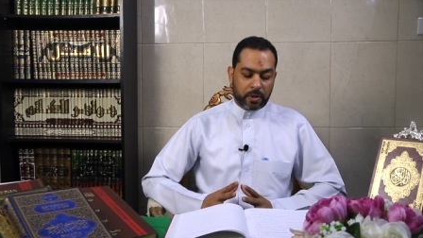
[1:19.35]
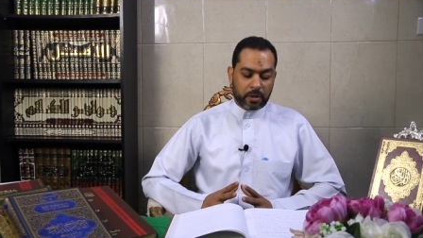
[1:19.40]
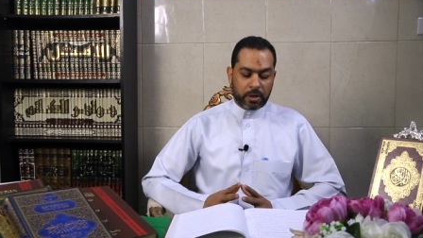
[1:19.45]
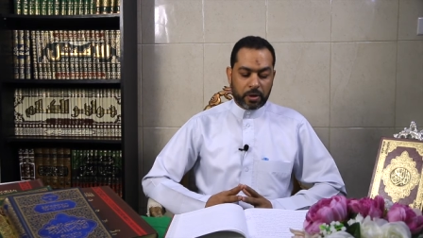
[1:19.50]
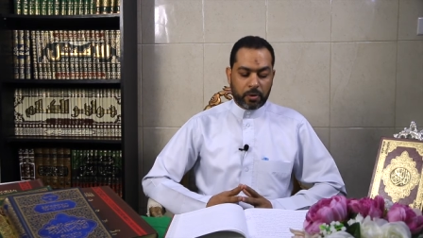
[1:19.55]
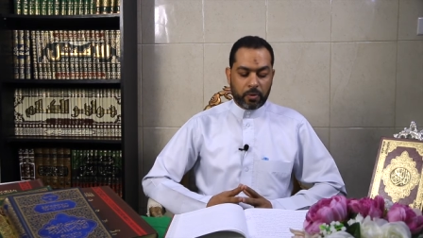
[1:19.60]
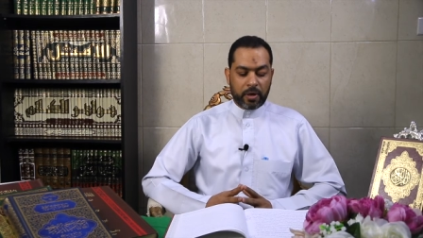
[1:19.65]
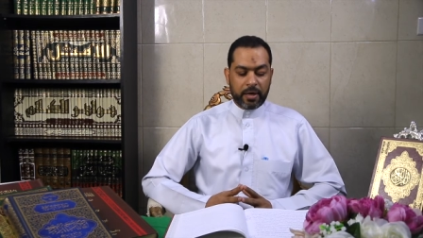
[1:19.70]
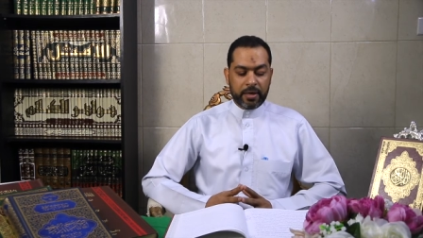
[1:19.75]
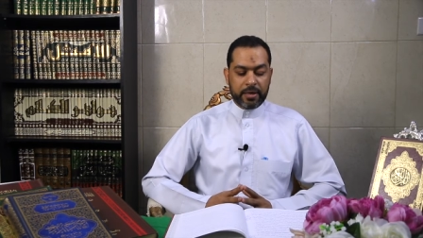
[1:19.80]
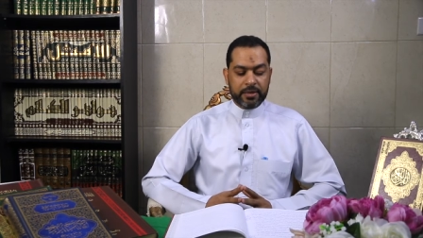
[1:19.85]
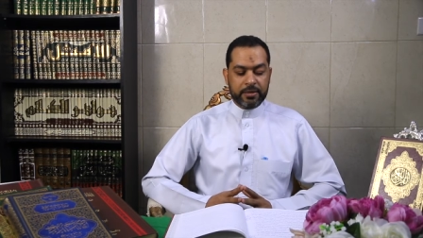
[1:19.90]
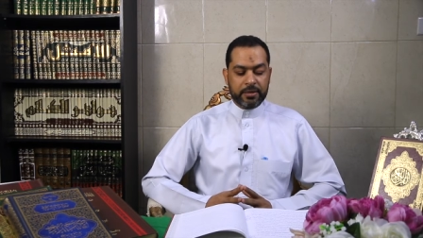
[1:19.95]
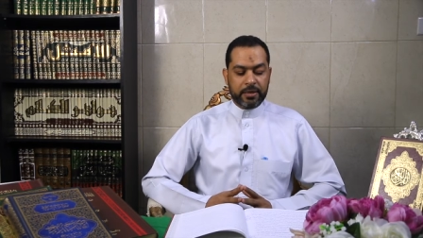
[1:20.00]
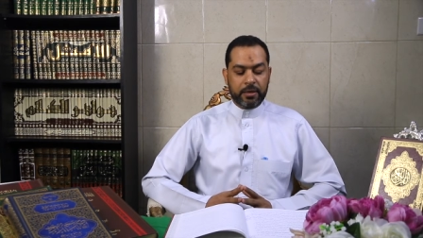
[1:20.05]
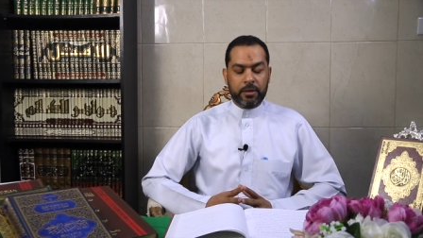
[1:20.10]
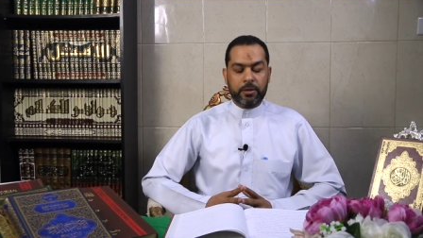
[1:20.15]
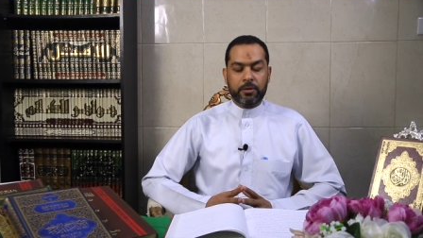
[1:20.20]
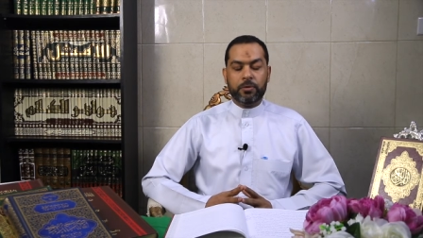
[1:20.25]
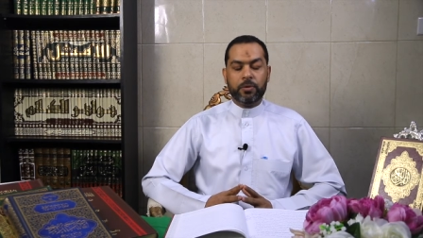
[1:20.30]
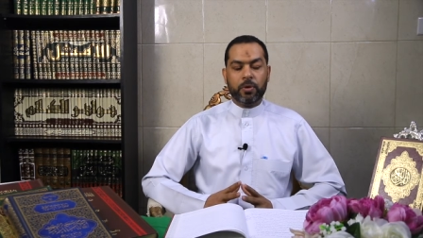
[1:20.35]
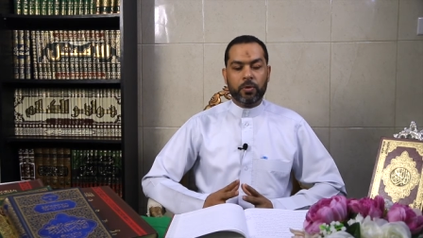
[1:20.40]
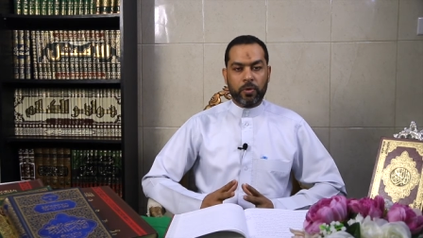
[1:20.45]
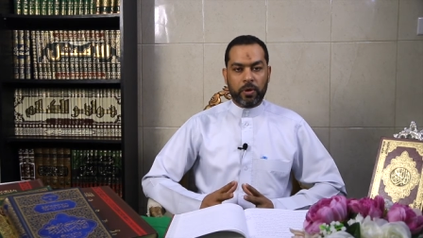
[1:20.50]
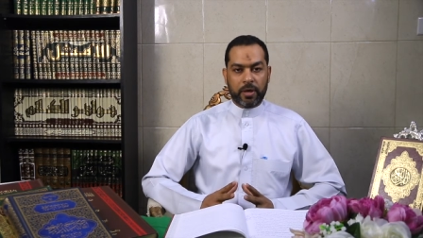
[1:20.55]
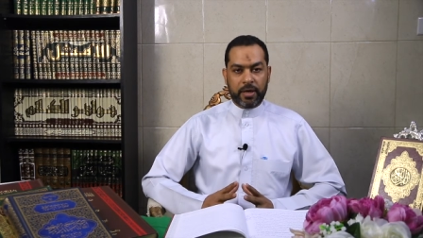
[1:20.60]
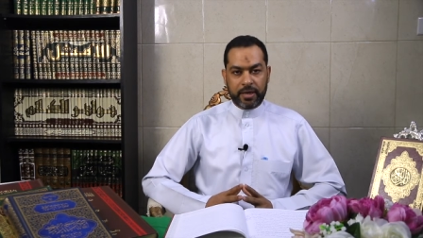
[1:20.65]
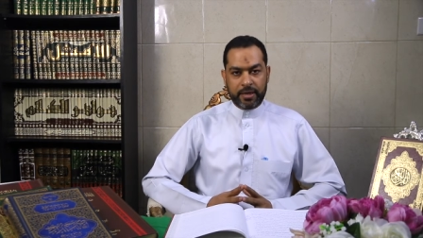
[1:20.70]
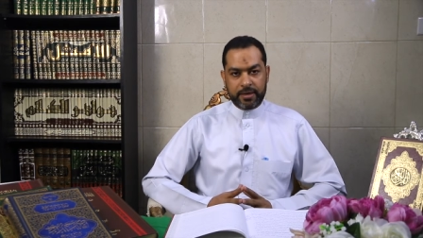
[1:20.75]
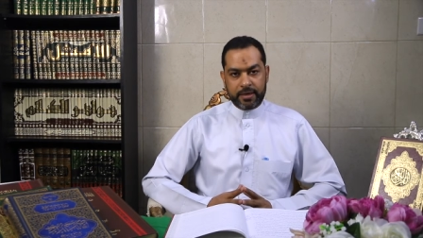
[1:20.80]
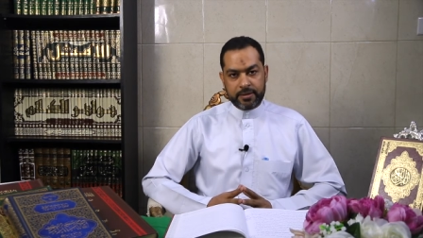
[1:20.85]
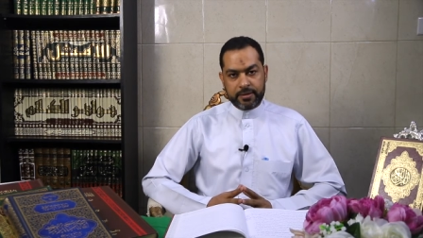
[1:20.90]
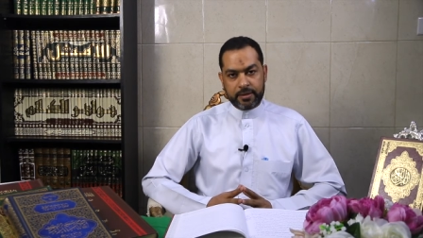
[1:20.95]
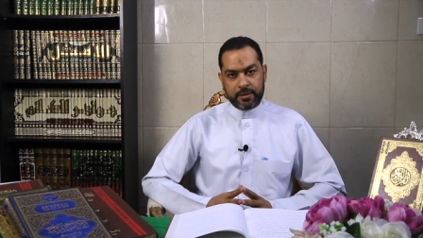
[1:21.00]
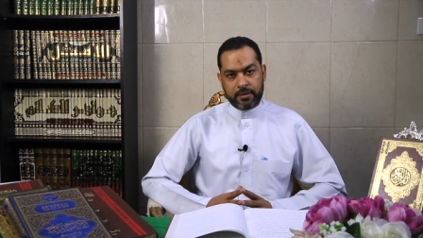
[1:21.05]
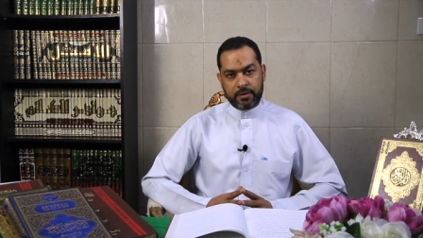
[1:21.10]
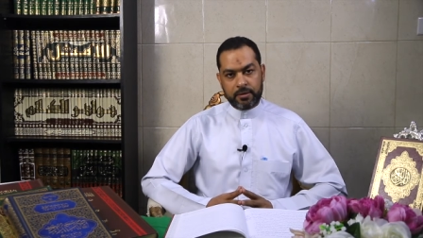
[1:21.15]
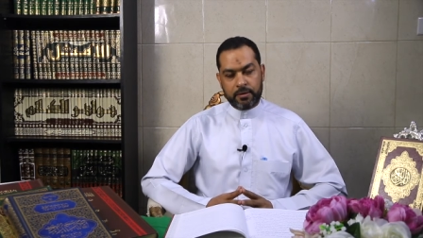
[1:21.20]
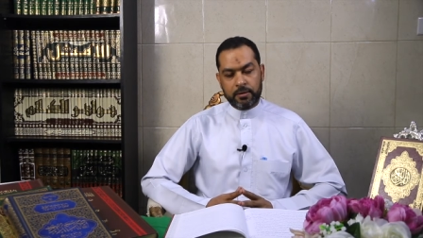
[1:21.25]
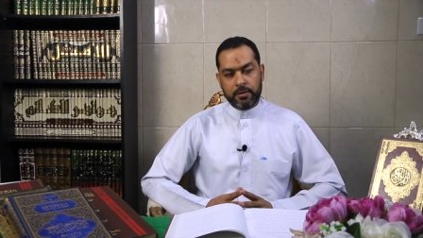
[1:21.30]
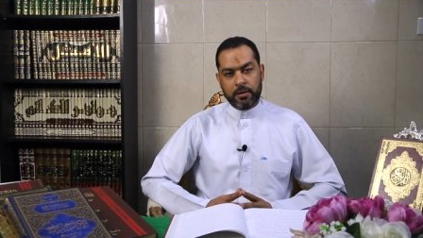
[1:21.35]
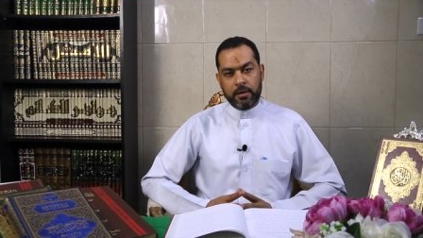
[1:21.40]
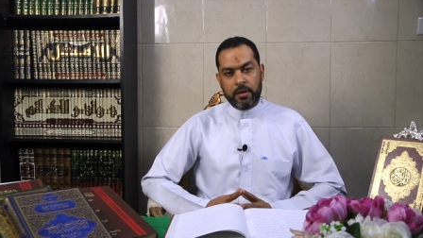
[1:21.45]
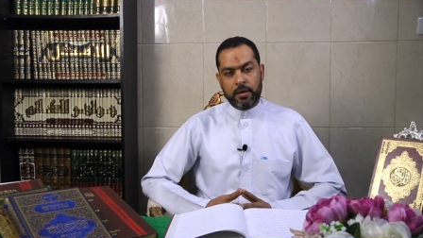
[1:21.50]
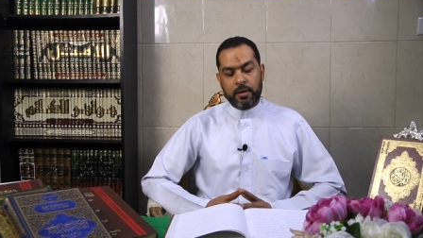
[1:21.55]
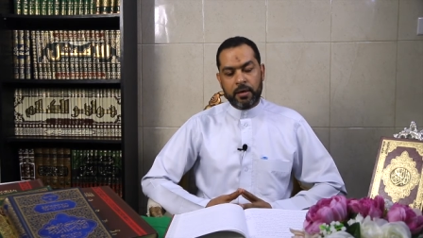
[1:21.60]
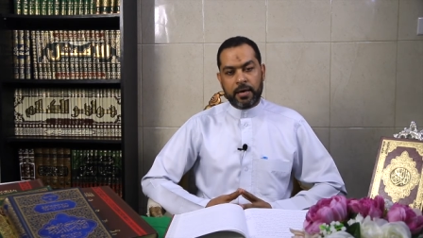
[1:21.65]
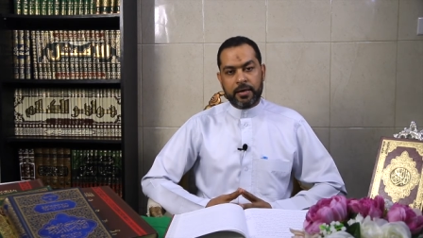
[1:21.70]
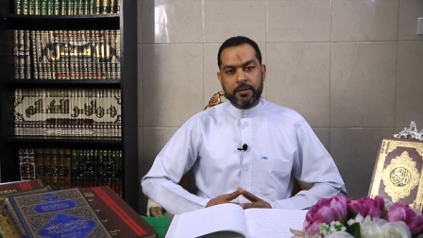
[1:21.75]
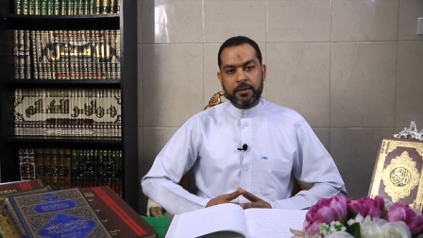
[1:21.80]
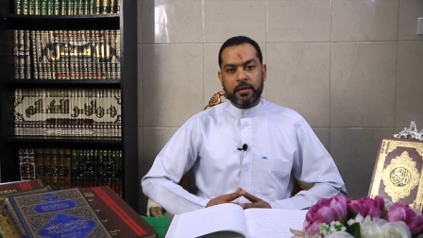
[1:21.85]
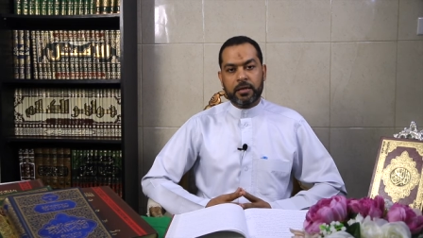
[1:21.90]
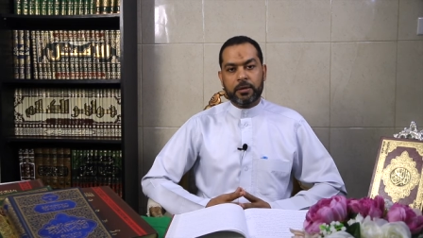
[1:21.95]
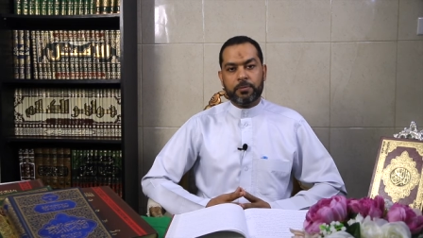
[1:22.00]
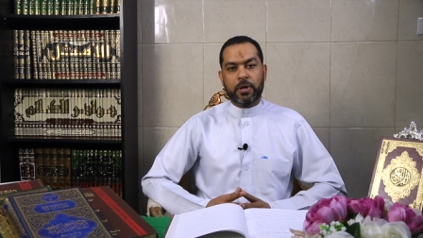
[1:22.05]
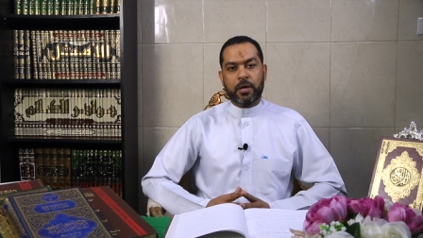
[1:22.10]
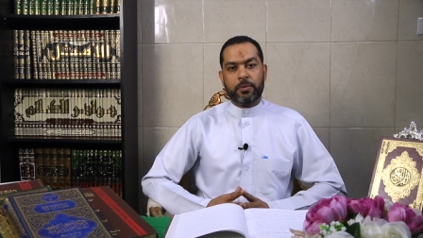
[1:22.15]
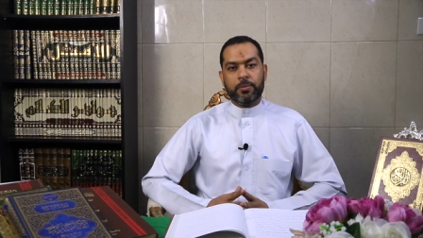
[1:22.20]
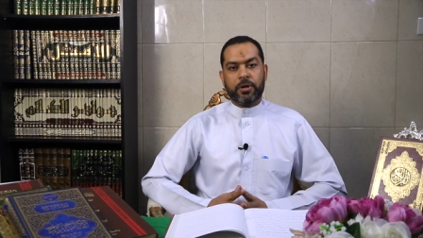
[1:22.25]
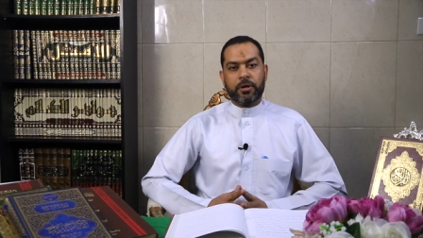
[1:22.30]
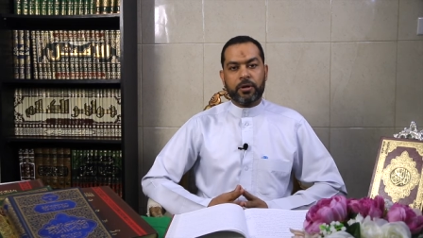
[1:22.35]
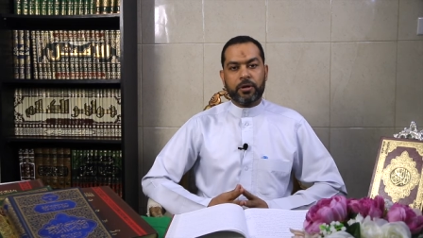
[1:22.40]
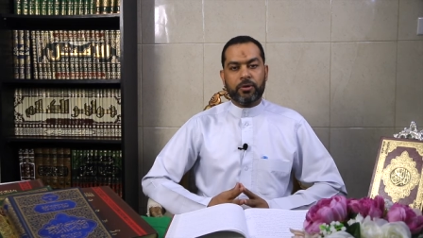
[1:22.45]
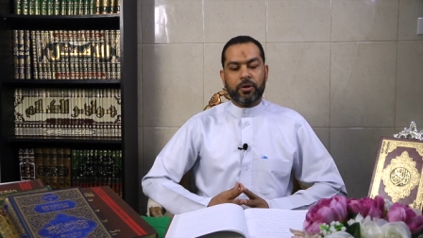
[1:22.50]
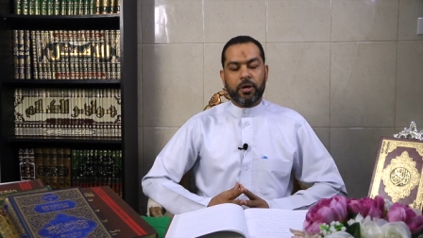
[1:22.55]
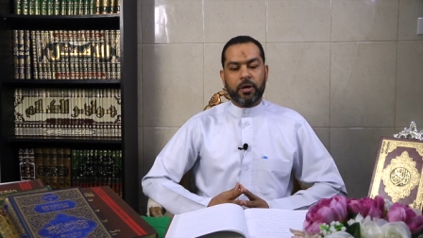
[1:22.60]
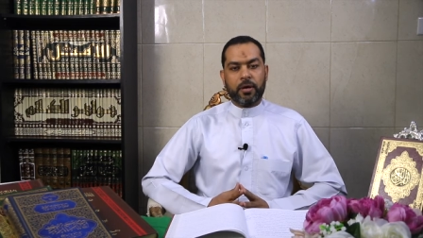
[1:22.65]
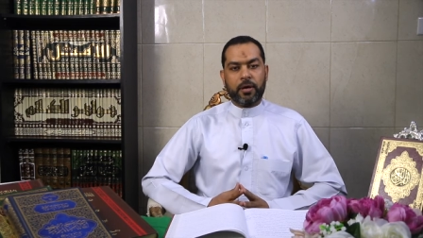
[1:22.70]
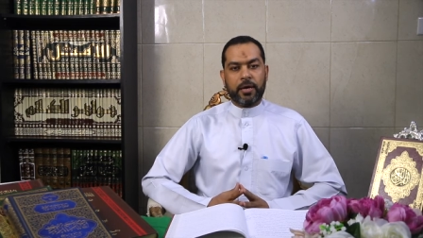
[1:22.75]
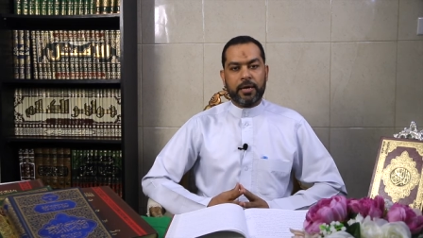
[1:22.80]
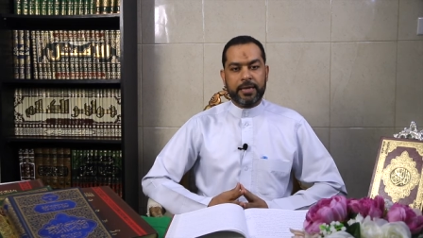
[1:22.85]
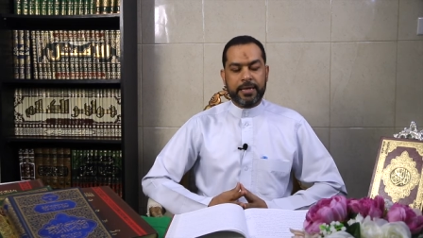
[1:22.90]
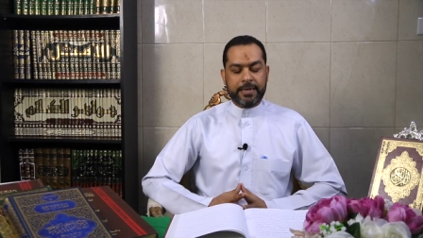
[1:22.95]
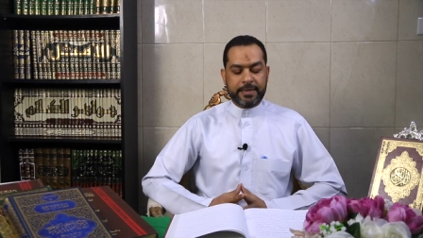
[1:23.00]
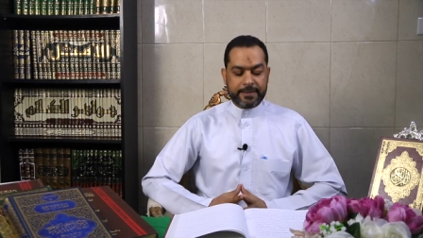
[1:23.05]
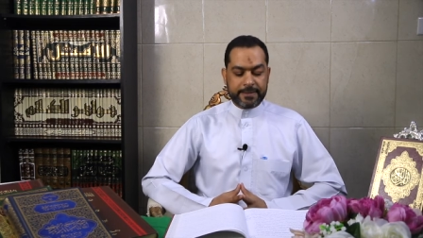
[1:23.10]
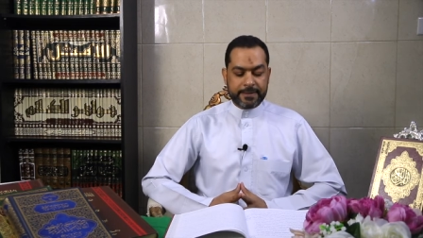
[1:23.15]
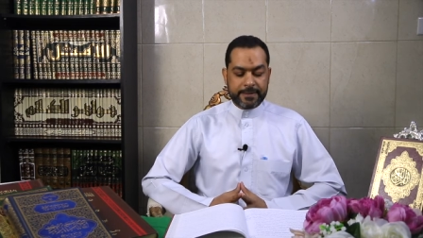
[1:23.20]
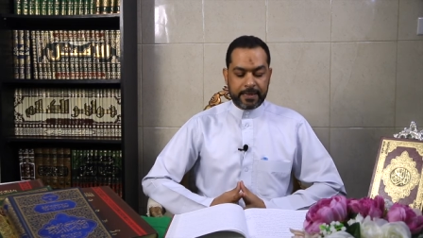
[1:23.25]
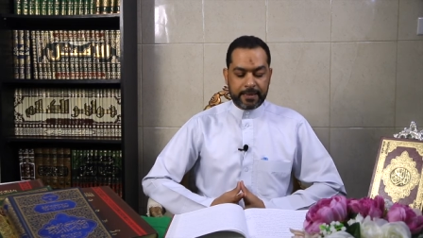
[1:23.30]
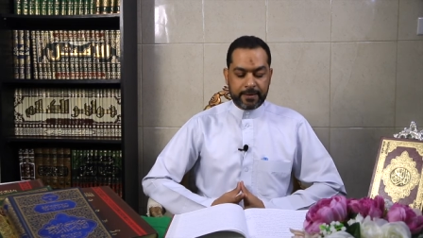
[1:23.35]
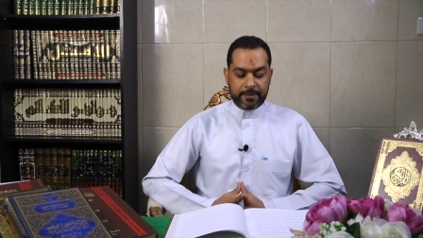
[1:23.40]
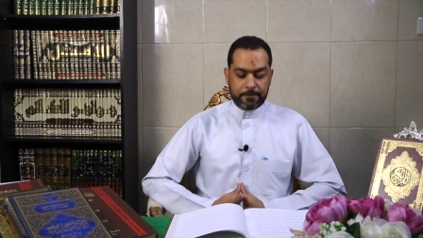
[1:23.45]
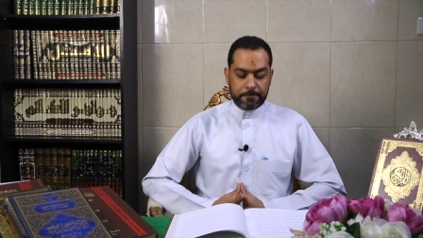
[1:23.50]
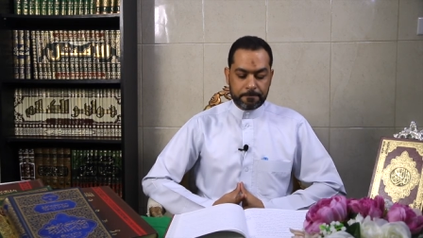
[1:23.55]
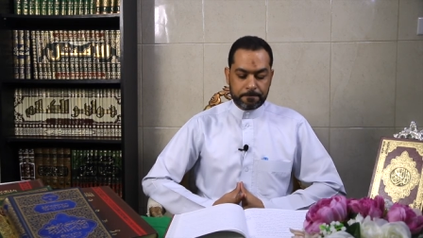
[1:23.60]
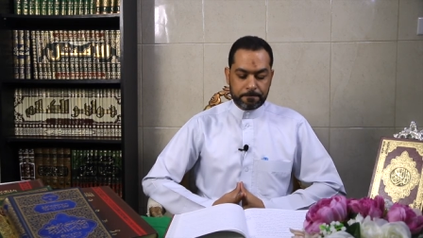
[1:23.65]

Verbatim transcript: رواية واحدة عن الإمام الرضا عليه السلام